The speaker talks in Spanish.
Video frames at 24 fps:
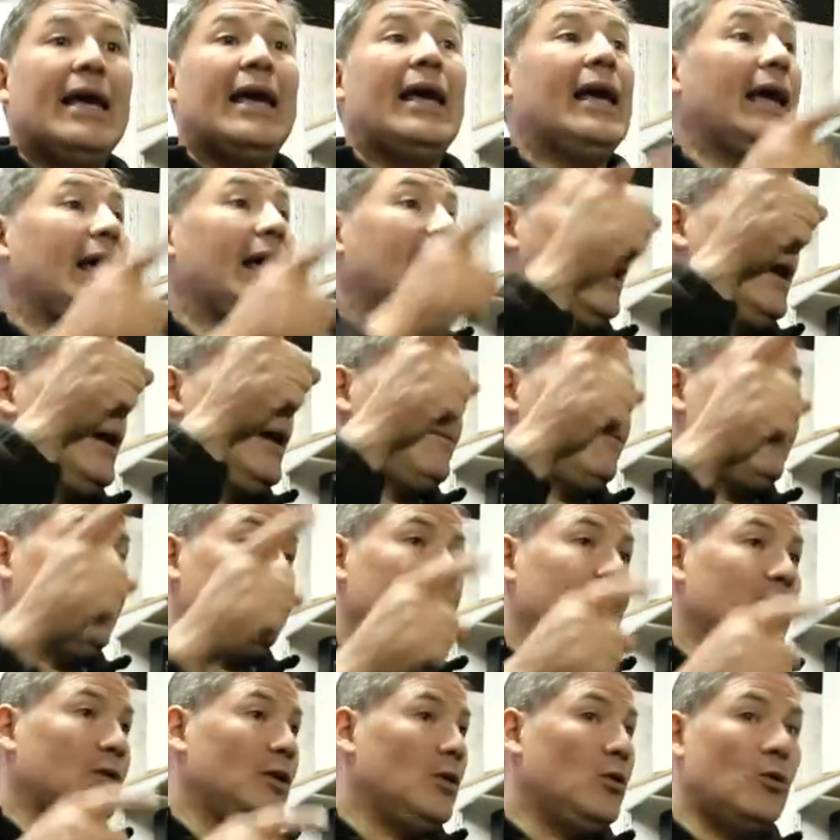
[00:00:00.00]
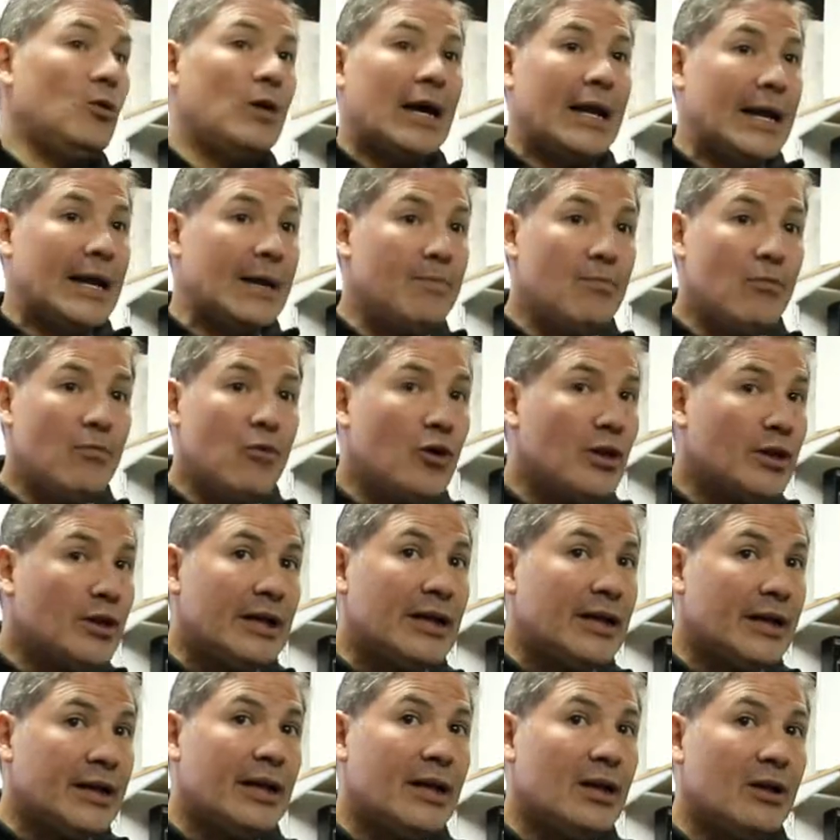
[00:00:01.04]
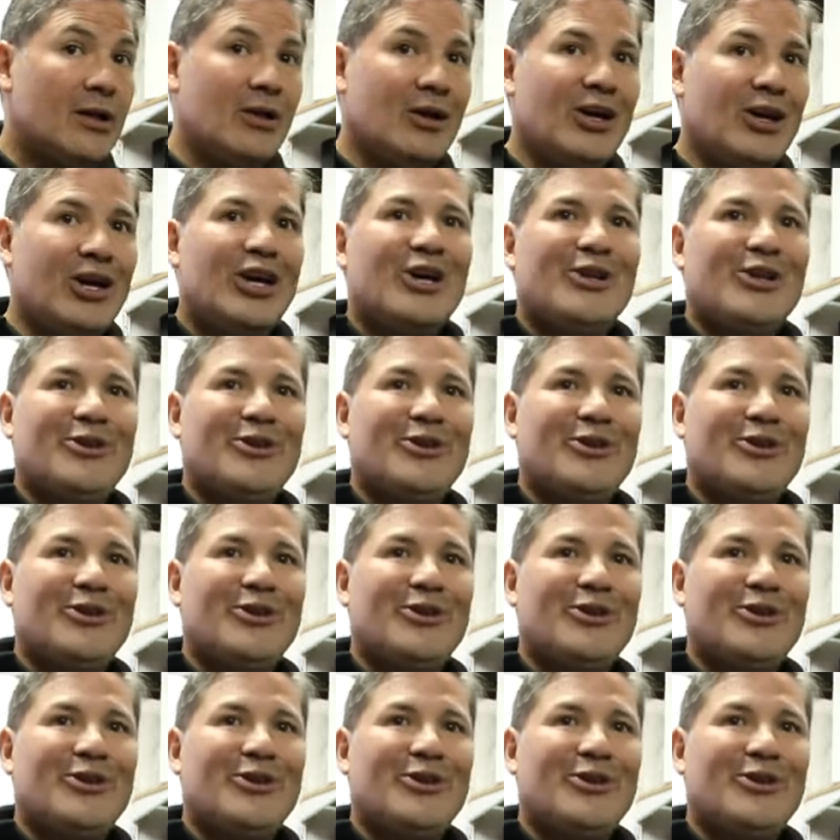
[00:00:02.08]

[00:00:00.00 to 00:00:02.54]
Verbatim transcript: en lugares muy tranquilos,